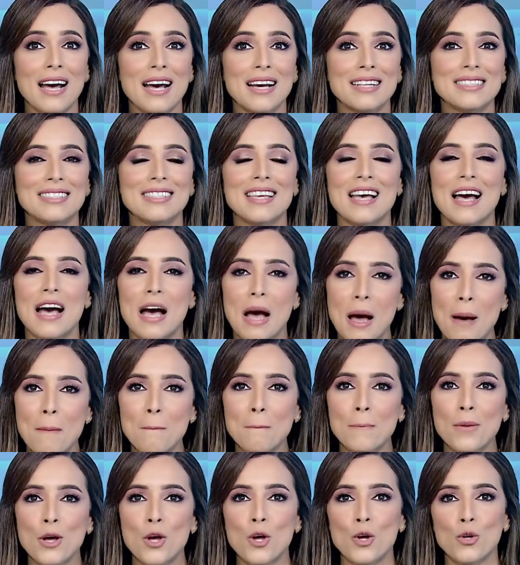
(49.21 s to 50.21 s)
أحد
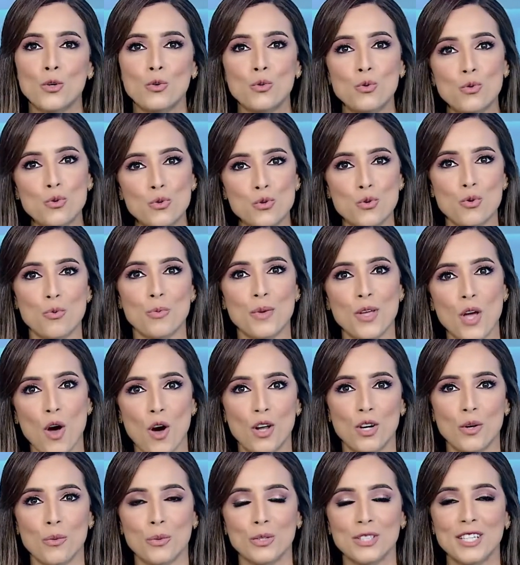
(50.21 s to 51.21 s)
أهم نجوم
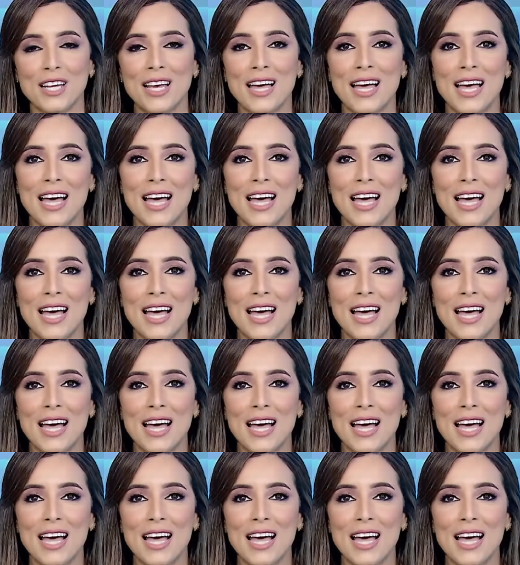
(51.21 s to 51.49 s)
هوليوود